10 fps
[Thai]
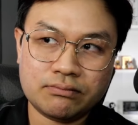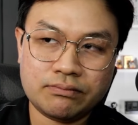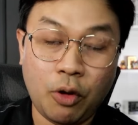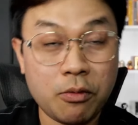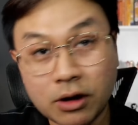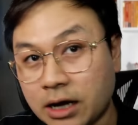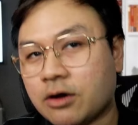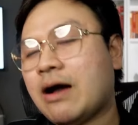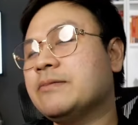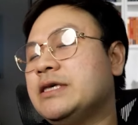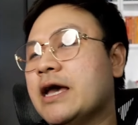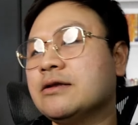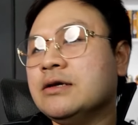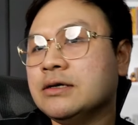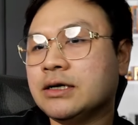ผมก็เกิดความเครียด
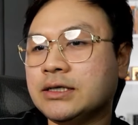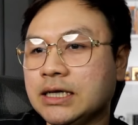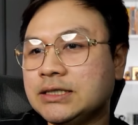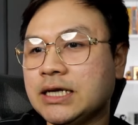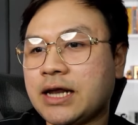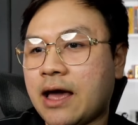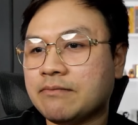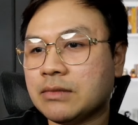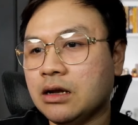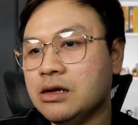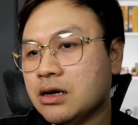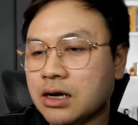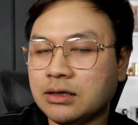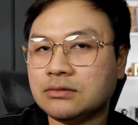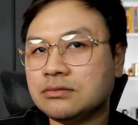คือจริงๆเนี่ยเรื่อง
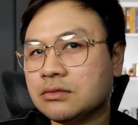เงิน